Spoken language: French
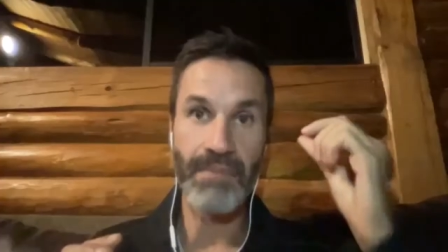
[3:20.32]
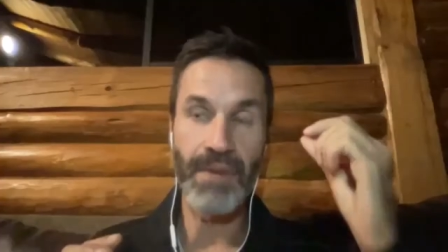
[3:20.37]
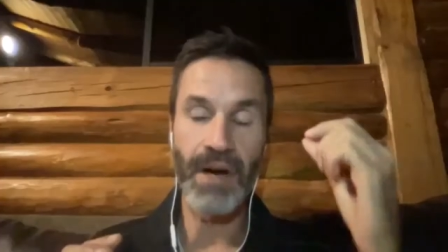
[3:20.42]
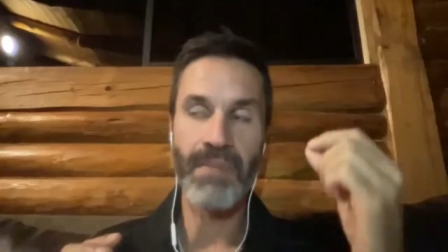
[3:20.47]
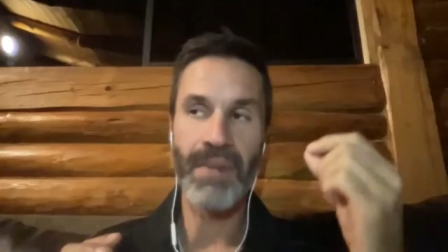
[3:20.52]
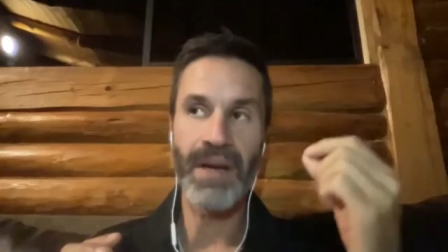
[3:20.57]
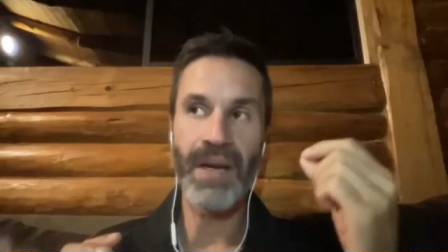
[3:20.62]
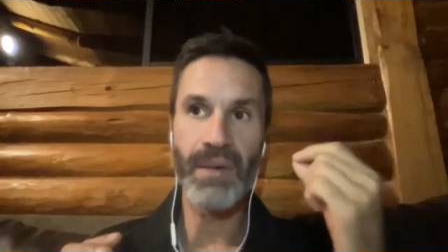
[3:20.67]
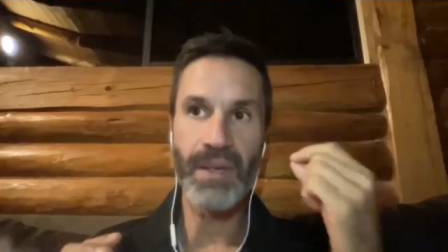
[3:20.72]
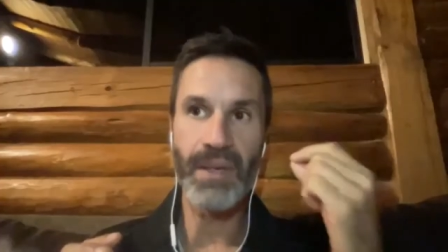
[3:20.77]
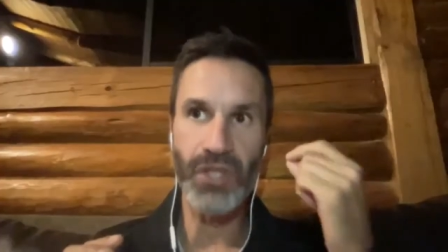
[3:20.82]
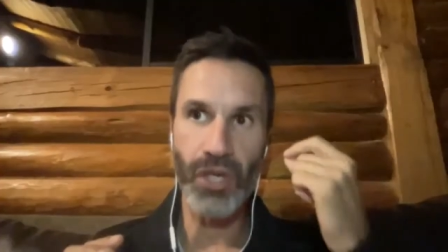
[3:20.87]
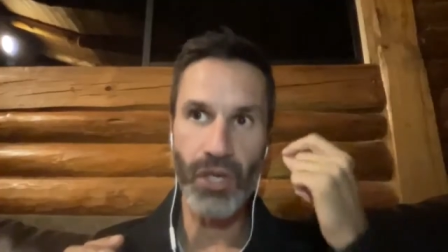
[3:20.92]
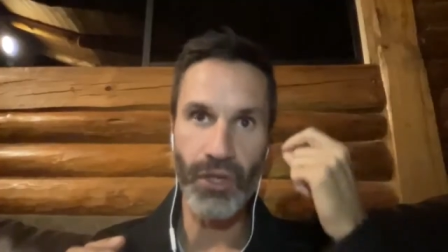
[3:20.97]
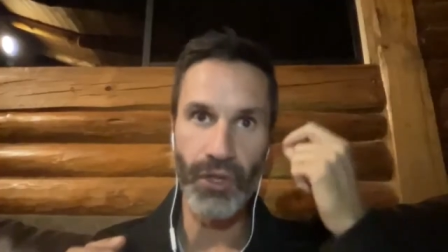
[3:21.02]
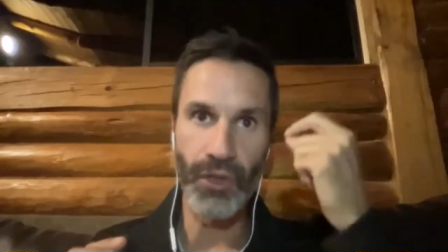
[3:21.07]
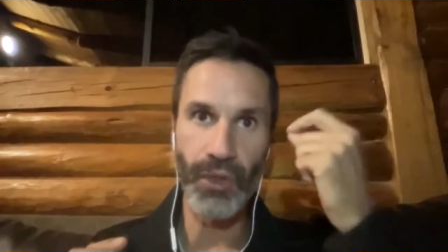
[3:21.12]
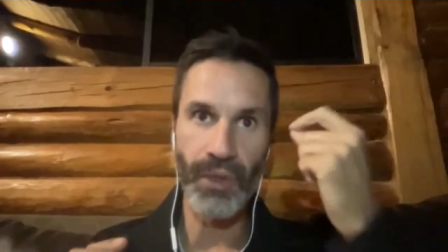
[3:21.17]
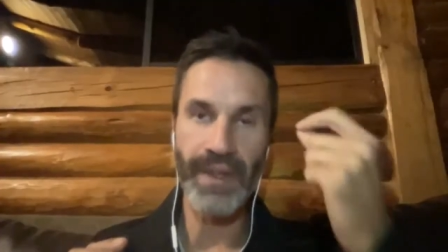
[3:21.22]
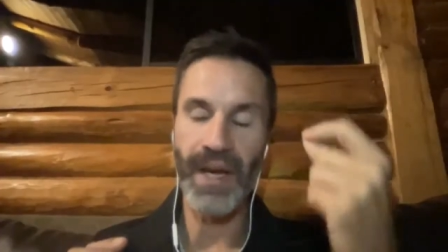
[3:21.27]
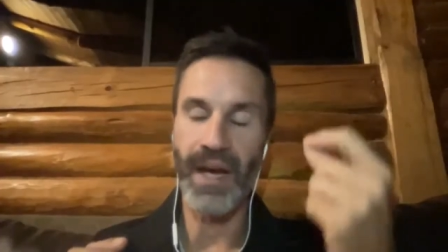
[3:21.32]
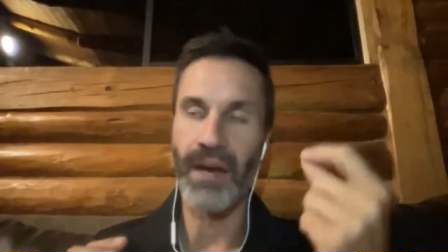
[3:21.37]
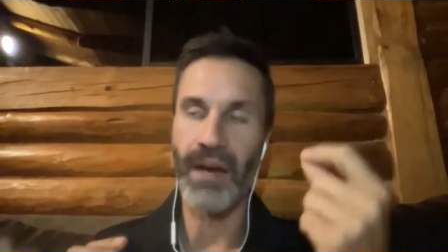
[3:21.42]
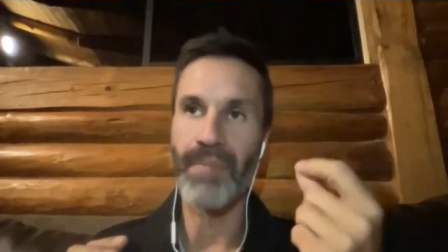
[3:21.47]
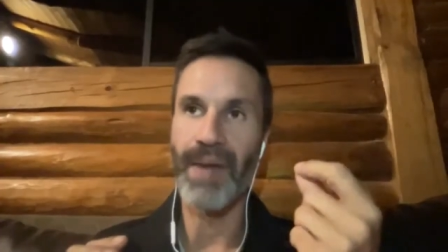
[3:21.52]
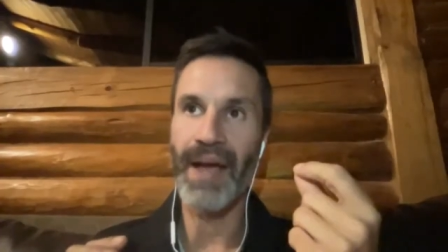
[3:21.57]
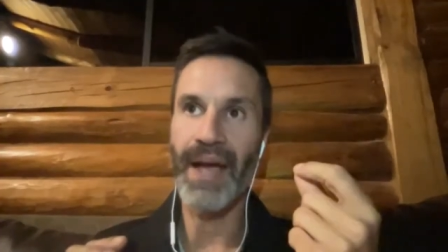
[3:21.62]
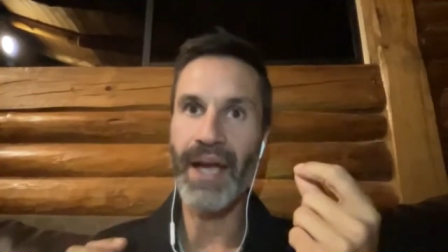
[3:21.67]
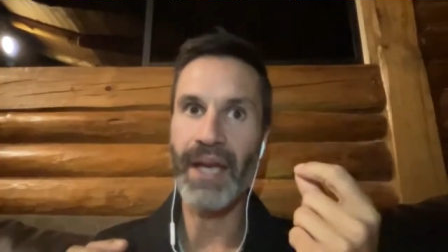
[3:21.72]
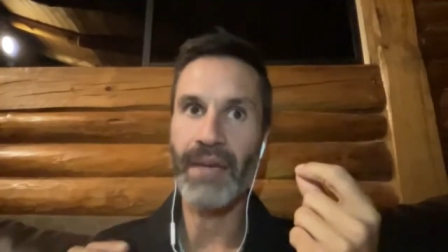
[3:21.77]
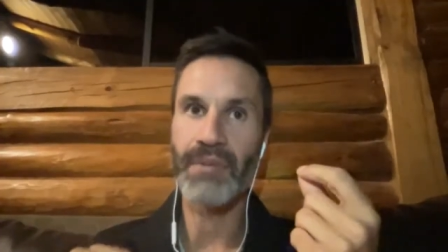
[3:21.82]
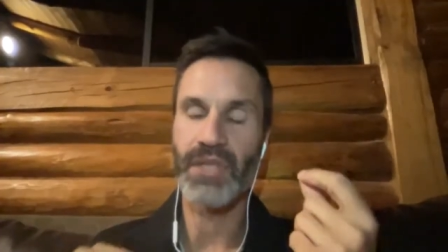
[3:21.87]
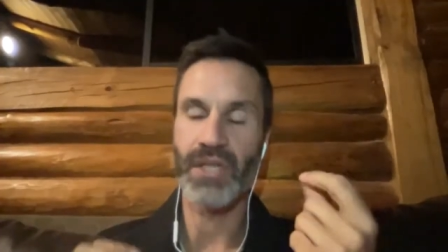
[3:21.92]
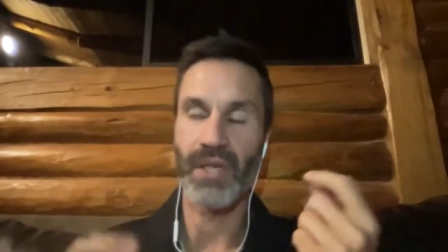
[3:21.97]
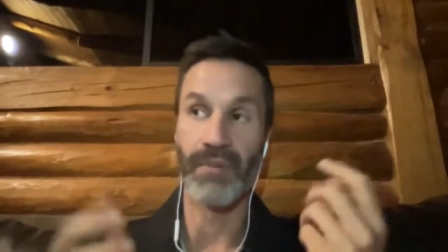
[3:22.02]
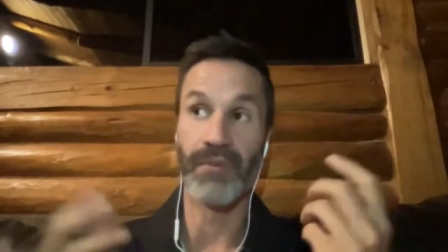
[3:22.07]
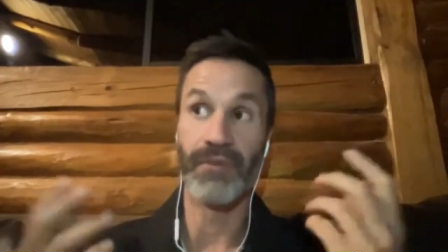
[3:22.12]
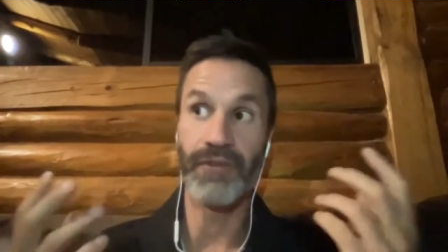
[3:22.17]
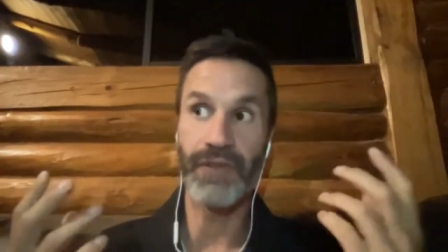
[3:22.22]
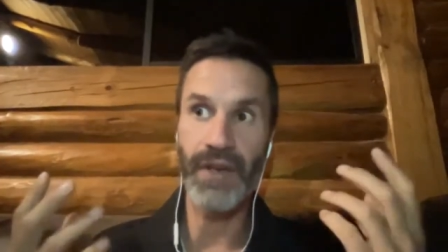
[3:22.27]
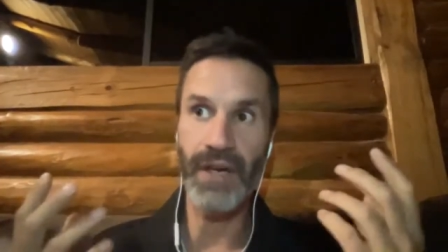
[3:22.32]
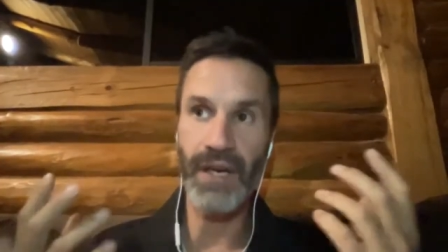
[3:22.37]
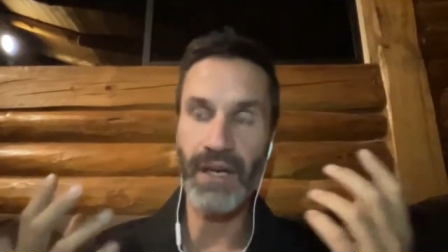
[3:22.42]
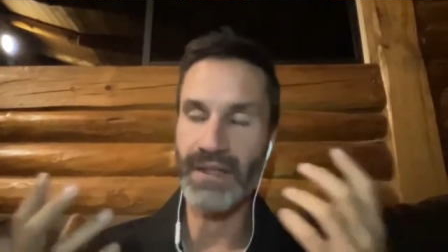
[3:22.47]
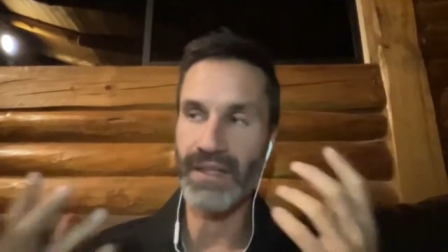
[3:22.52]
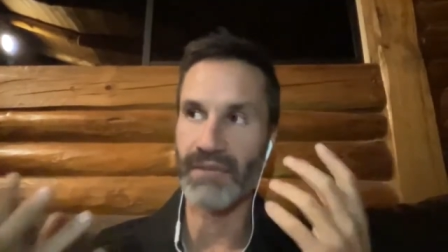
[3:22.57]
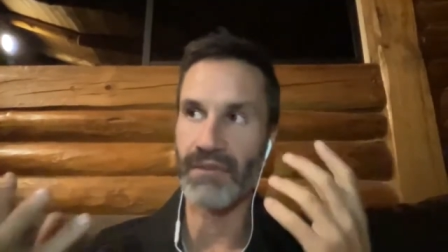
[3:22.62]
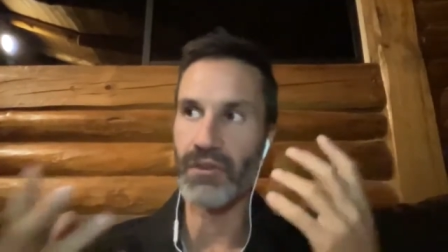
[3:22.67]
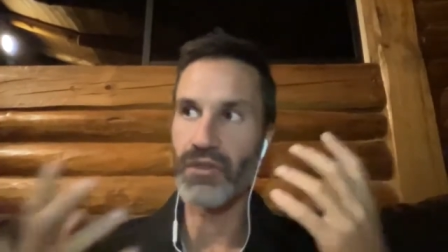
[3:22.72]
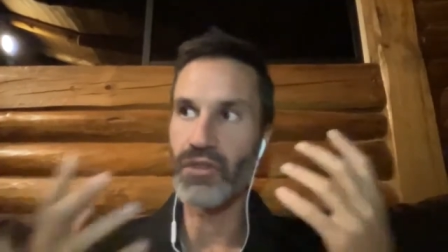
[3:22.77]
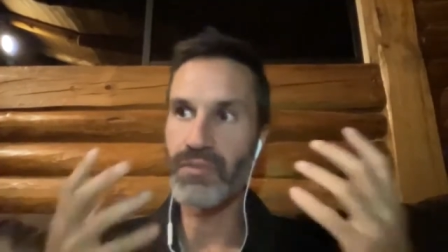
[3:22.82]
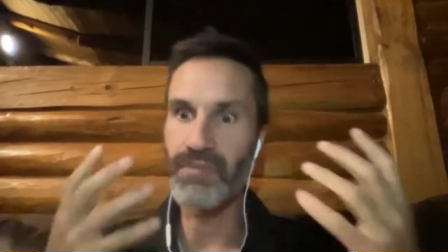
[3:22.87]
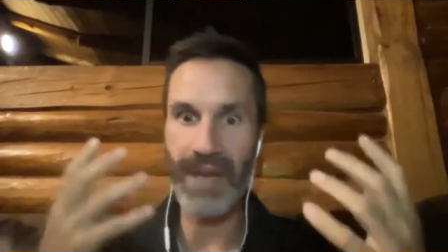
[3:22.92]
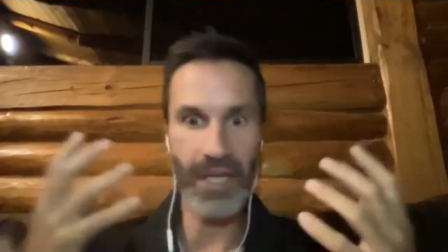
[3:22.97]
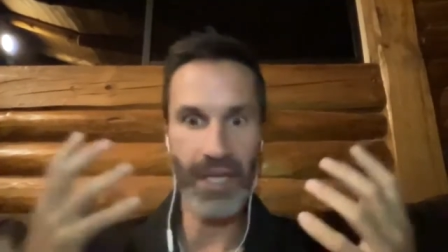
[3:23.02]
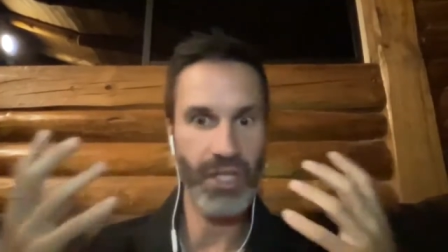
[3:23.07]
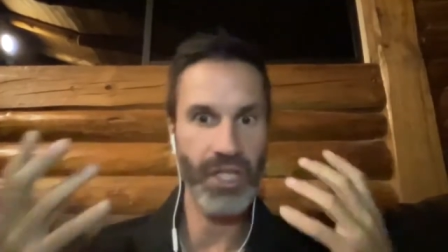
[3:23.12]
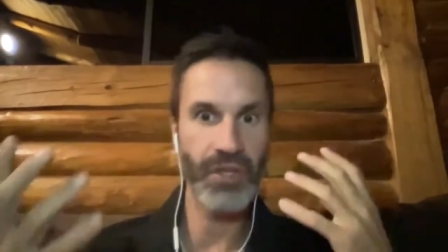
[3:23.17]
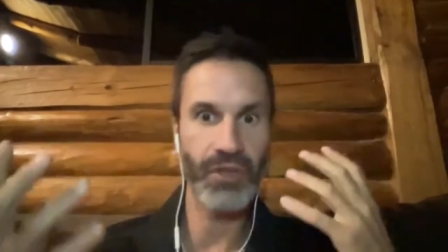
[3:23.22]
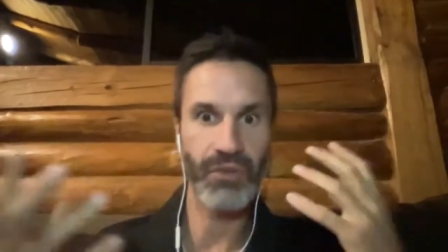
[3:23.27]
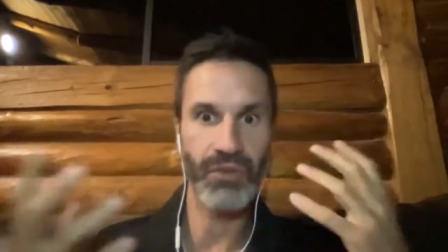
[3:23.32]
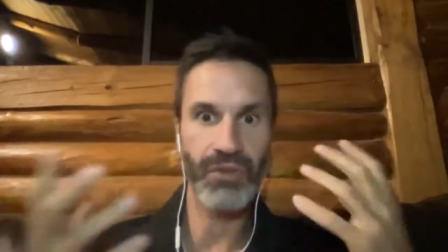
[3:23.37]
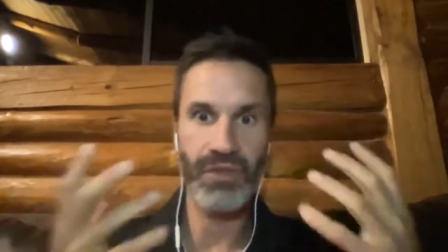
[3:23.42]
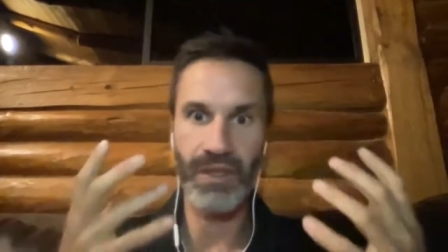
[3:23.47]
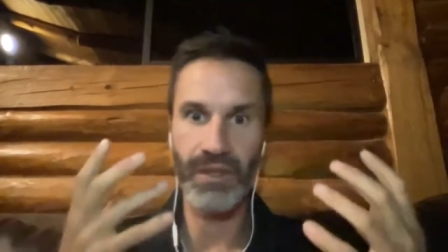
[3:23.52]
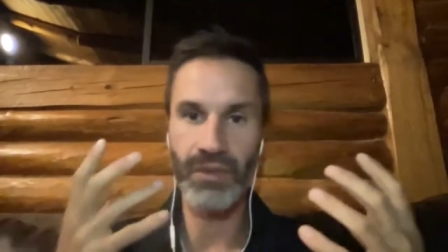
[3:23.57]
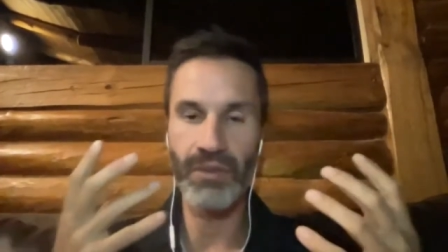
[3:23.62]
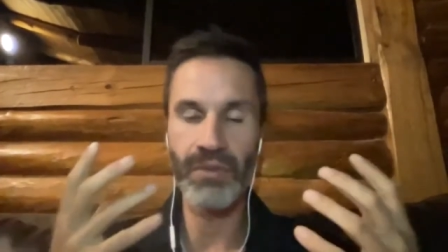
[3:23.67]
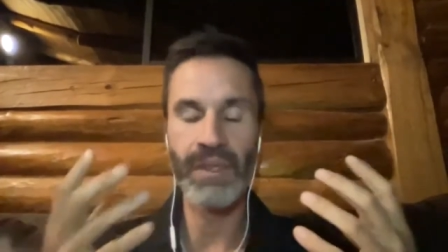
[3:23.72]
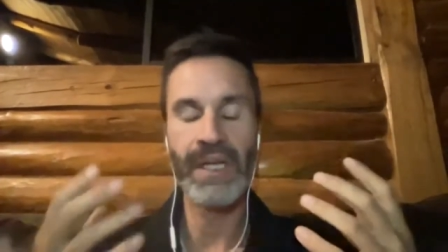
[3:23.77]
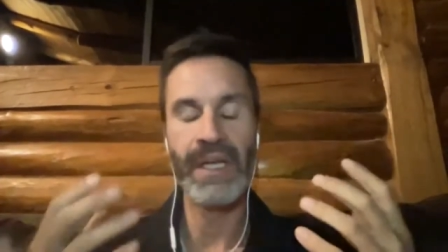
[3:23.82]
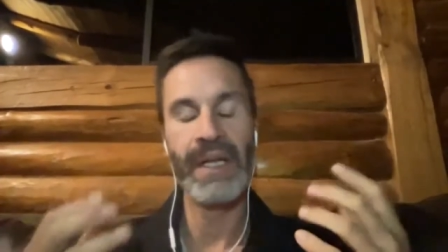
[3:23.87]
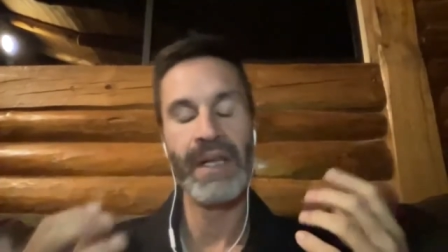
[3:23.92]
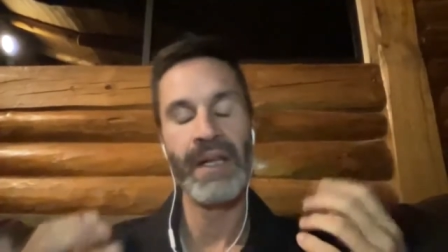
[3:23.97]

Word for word: moments où est-ce que le doute embarque. je suis comme, fuck, ça va-tu marcher, tout ça et tout.